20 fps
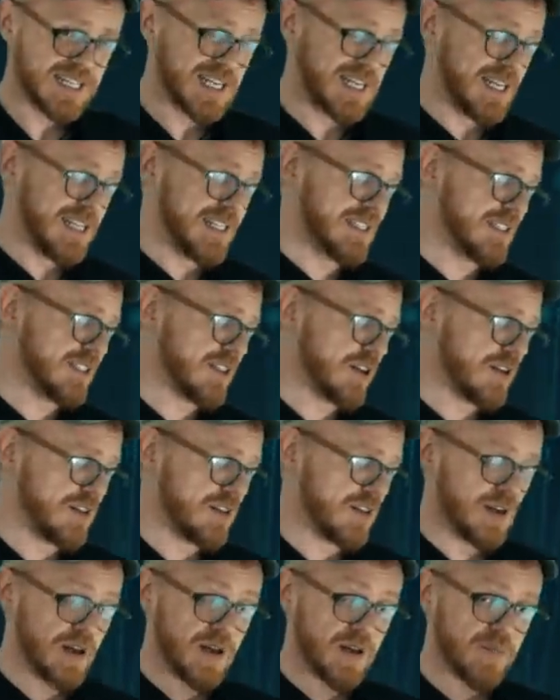
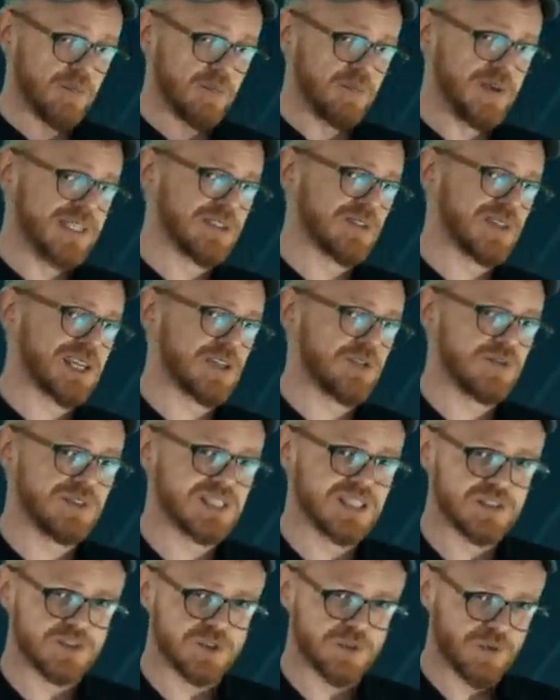Clinton, mise en
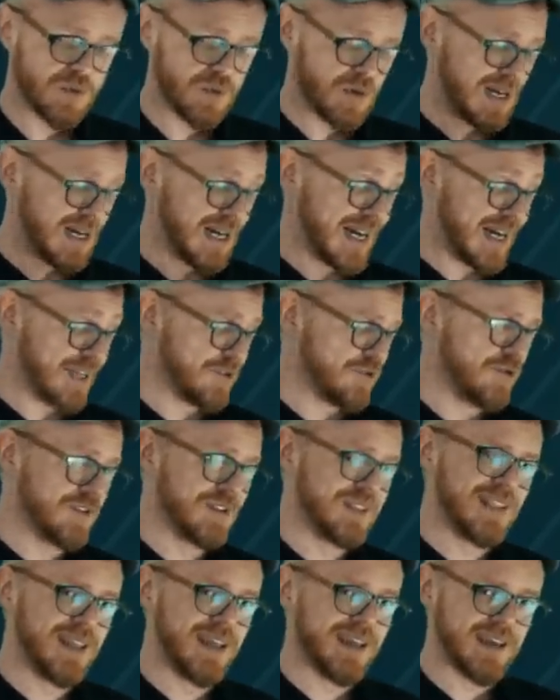accusation,
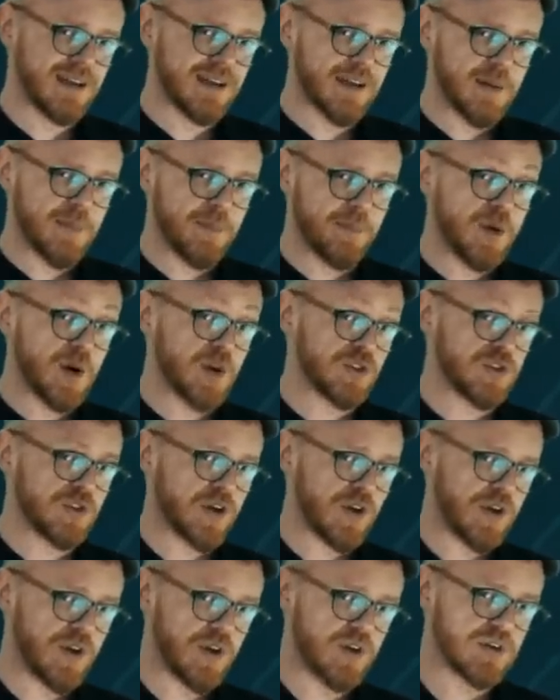adultère,
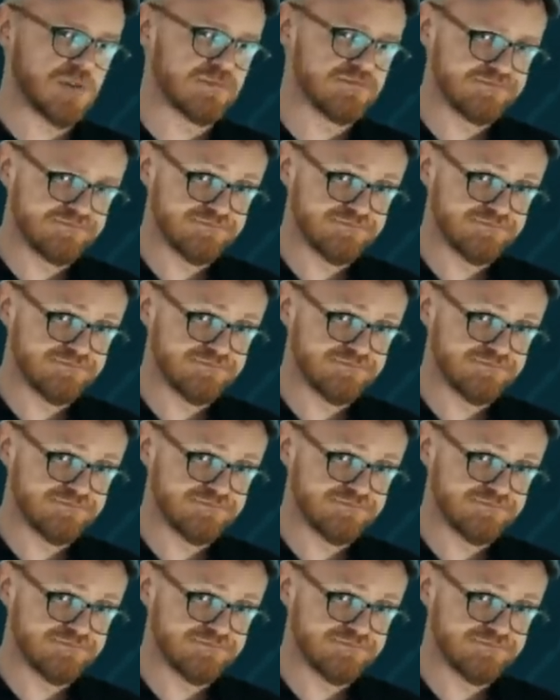menteur.